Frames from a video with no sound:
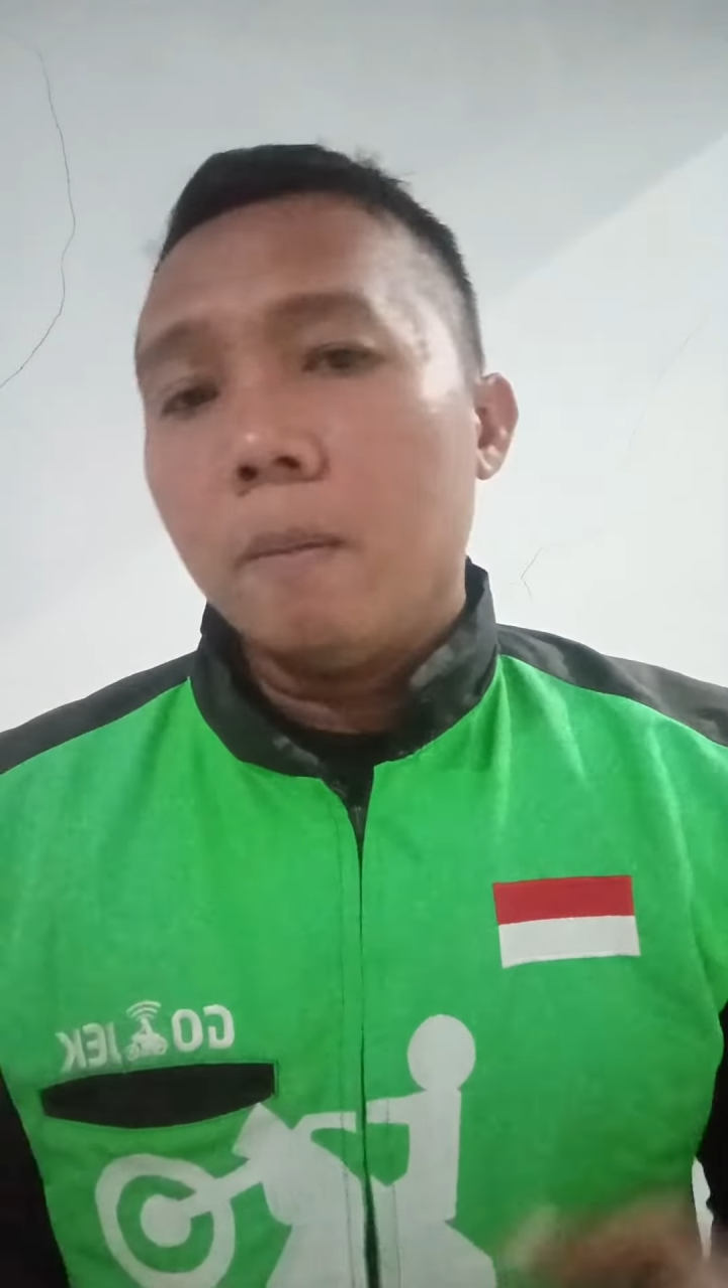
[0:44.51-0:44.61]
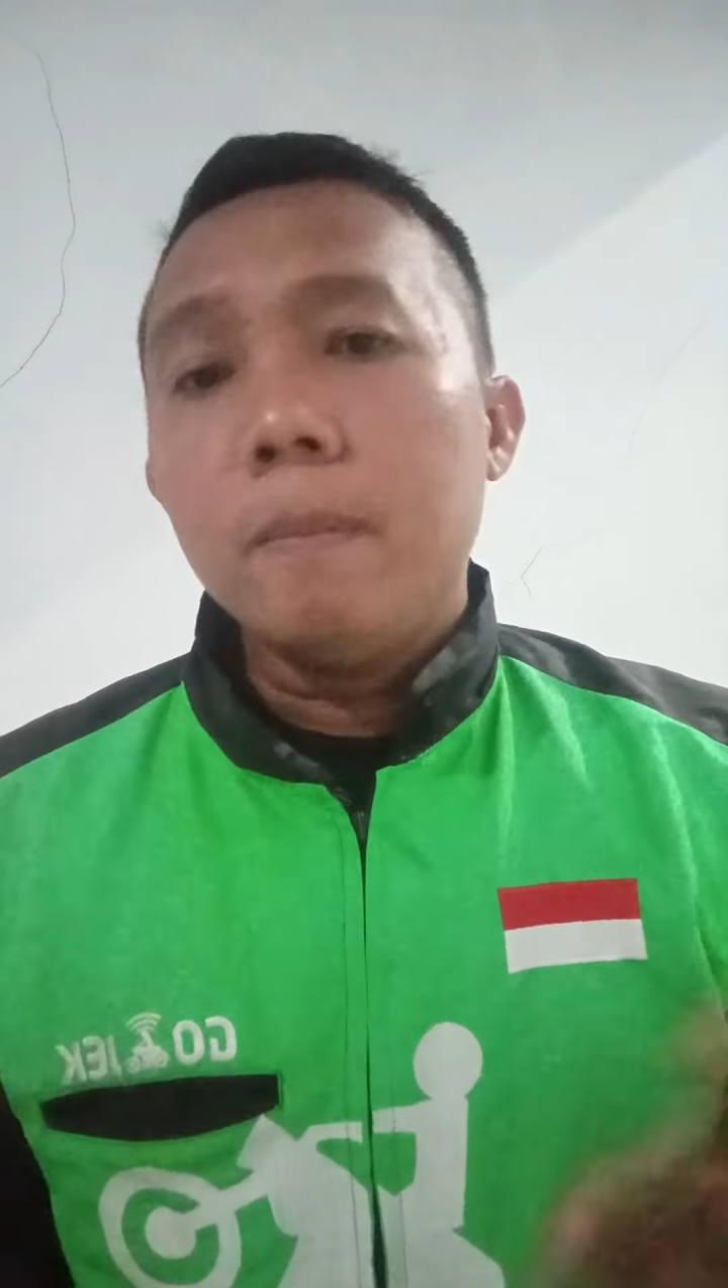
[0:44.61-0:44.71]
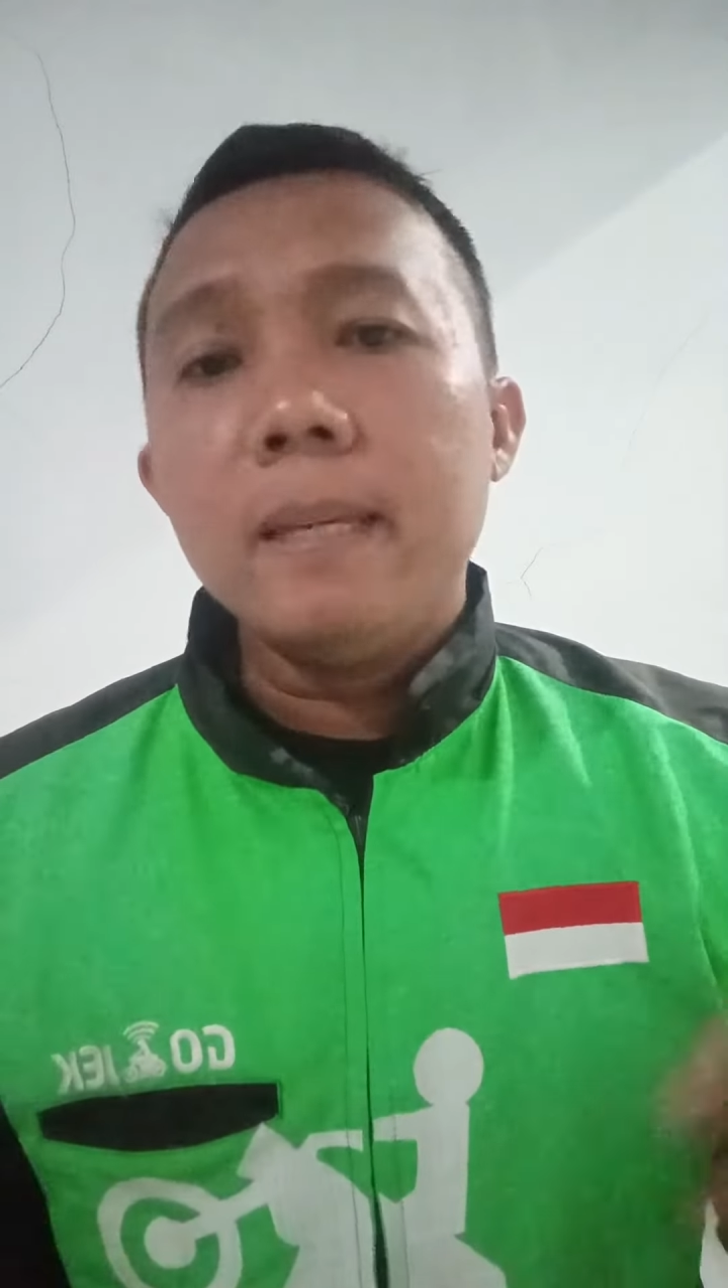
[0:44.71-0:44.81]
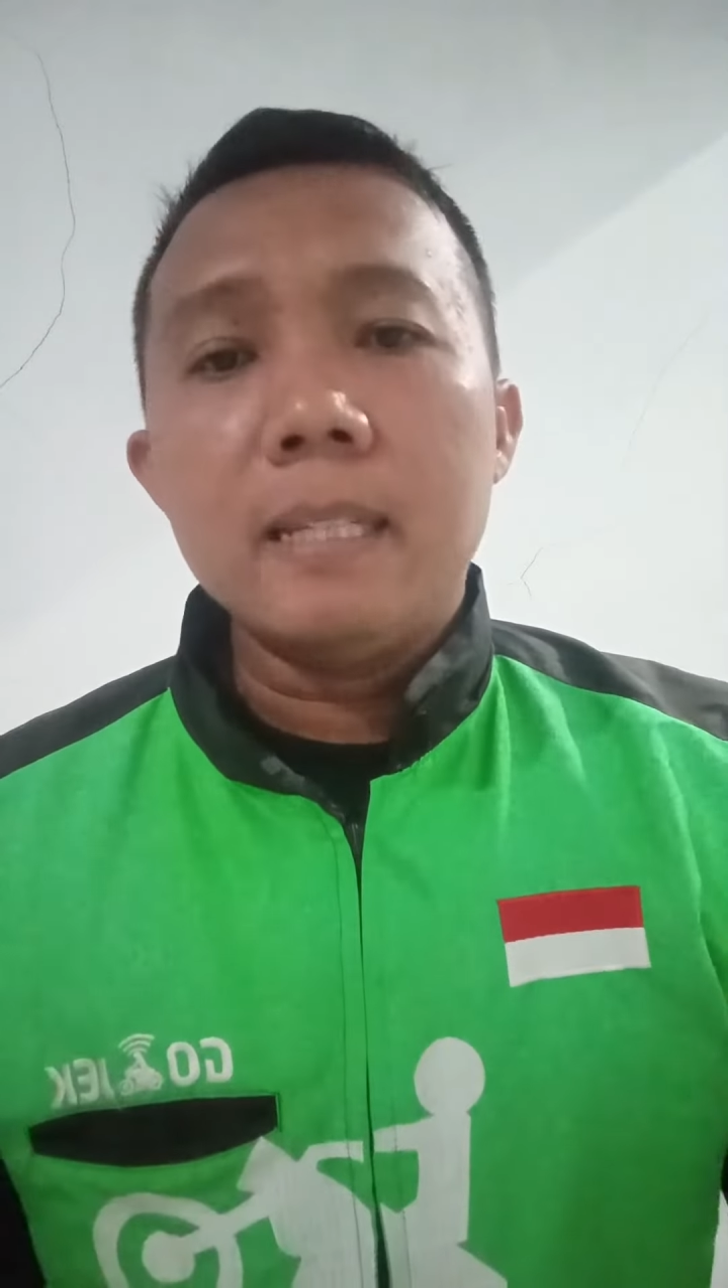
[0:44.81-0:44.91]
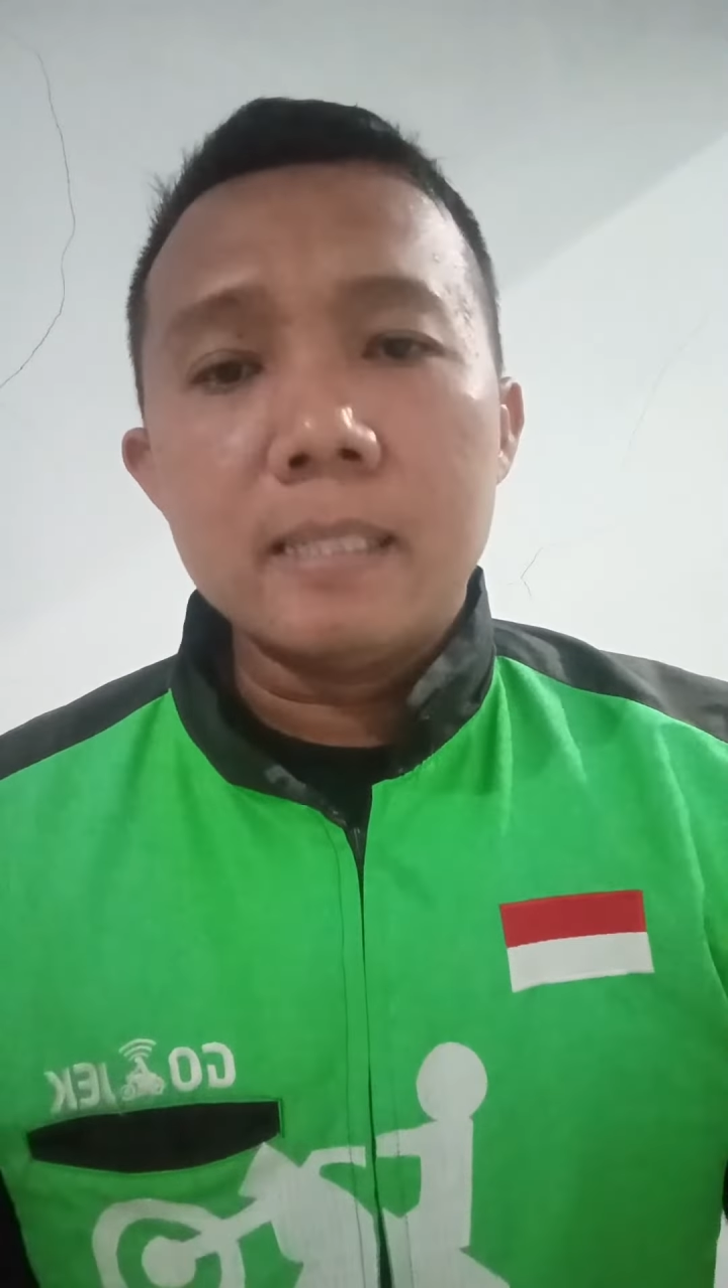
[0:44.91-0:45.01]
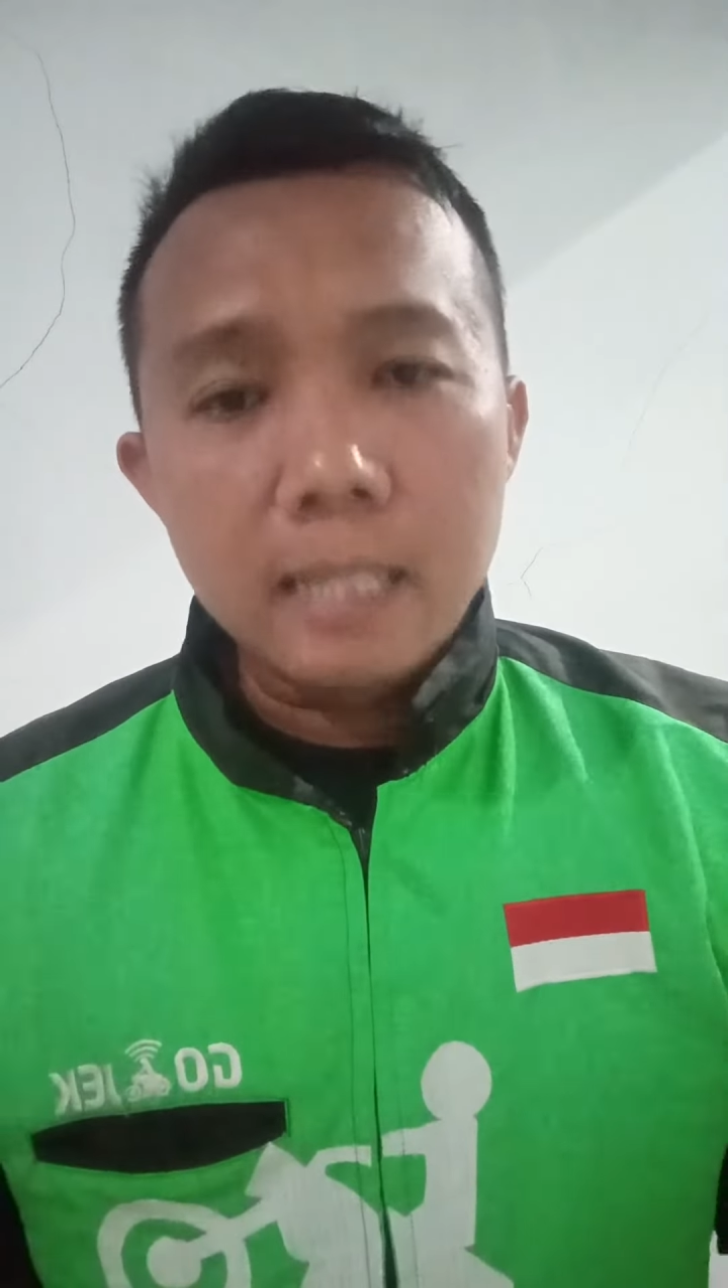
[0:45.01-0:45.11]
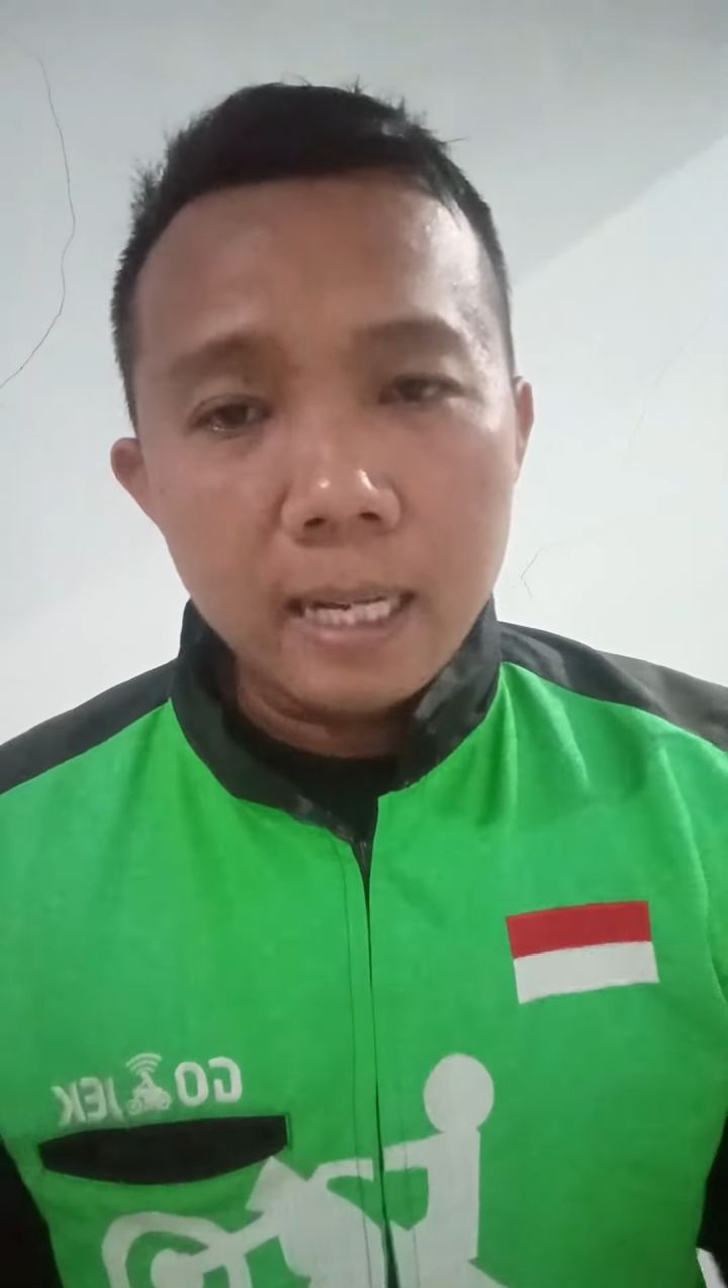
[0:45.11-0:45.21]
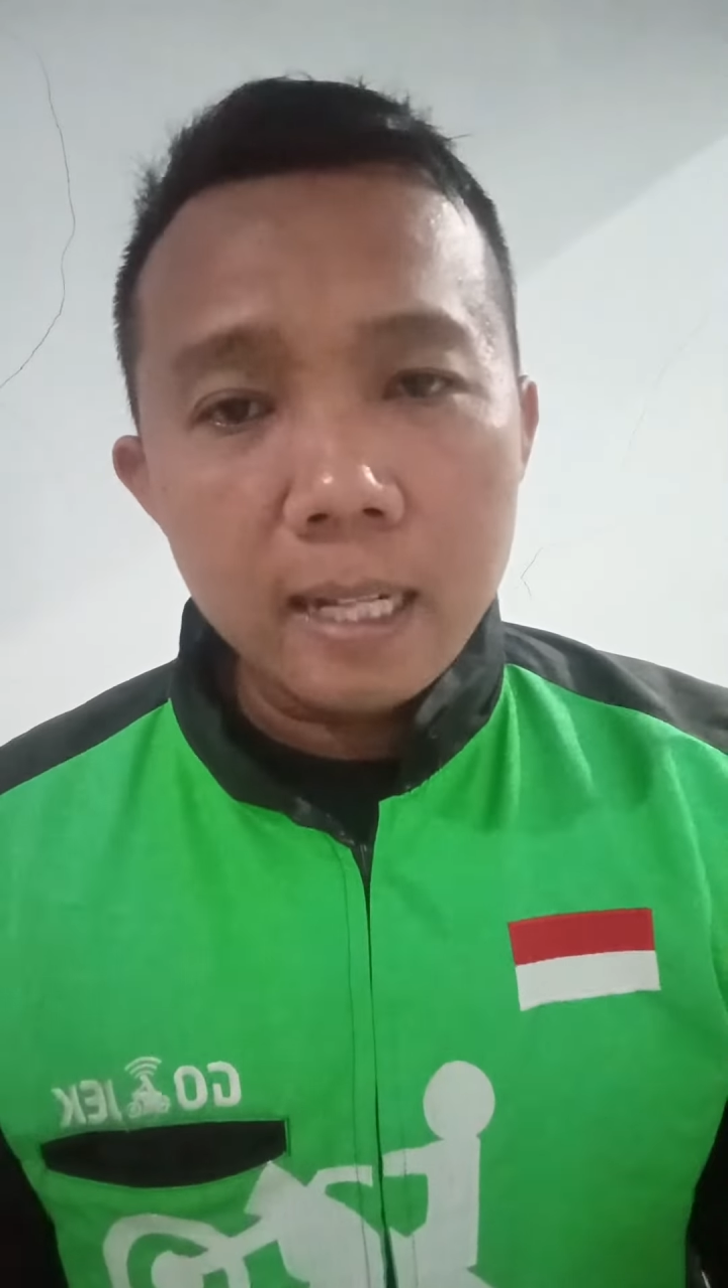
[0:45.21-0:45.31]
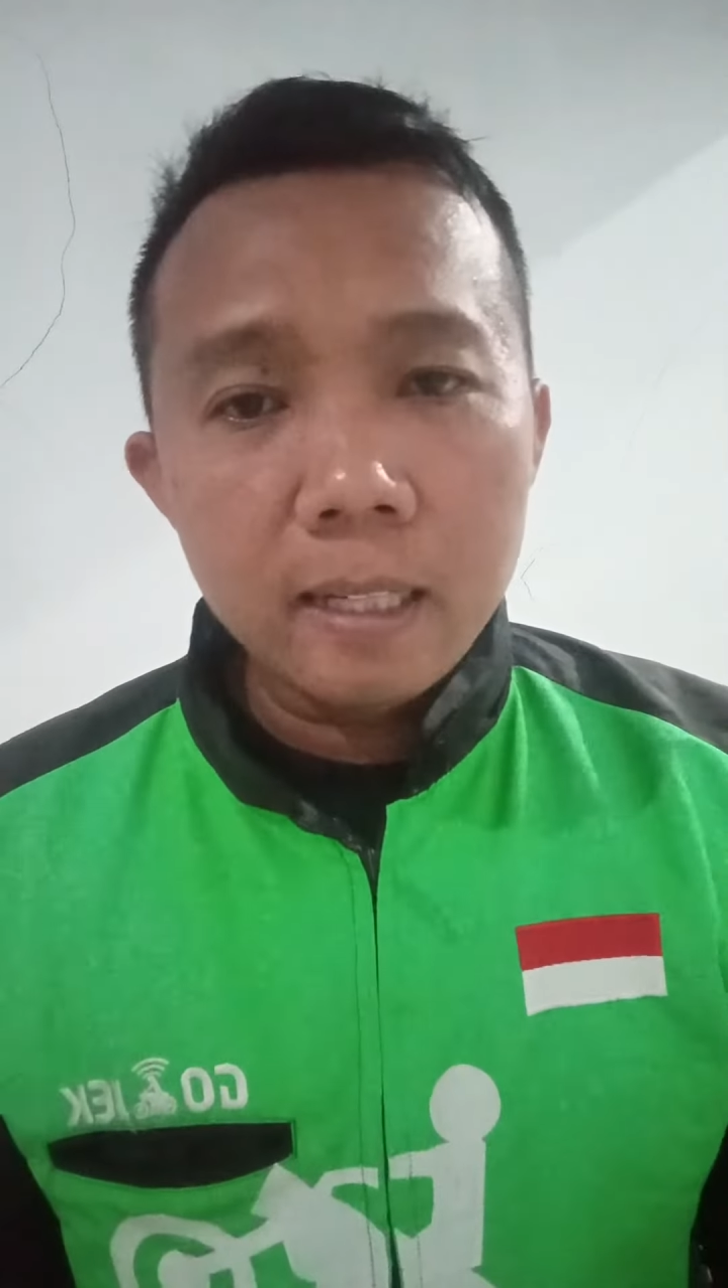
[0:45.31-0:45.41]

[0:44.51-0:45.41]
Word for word: misal